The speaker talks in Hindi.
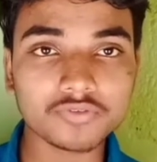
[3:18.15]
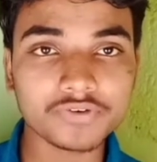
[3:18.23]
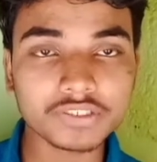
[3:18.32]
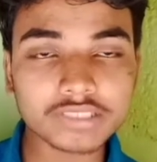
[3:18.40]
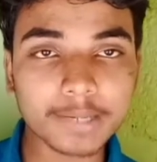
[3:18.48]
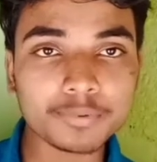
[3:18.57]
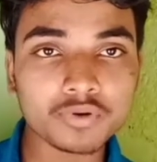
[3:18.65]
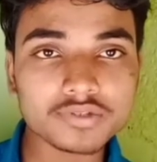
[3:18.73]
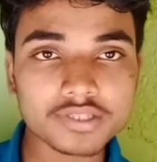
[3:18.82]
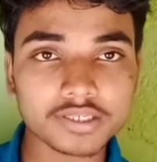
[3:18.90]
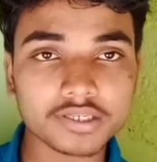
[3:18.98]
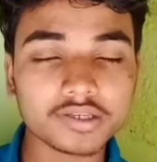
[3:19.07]
तो फ्रेंड्स आप हो
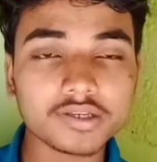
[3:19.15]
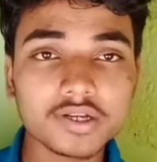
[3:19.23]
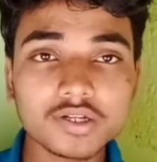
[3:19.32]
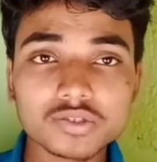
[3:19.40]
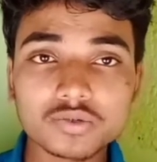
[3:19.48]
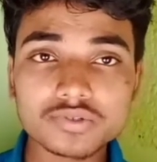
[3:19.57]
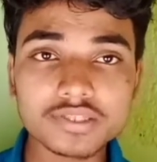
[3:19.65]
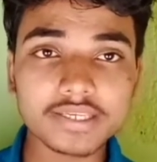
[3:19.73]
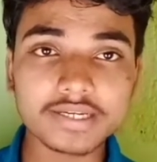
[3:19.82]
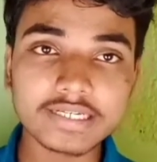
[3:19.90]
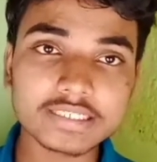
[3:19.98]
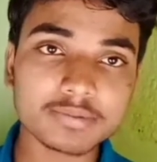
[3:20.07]
सके तो उसे
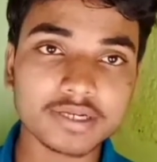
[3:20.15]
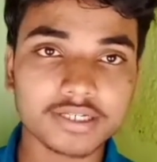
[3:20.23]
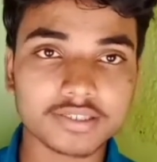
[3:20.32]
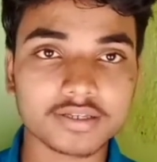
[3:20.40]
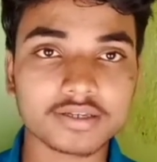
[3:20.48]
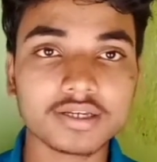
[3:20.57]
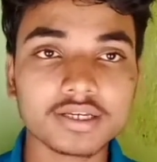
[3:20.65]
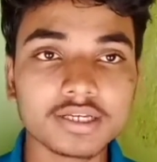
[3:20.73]
इंग्लिश में कर दे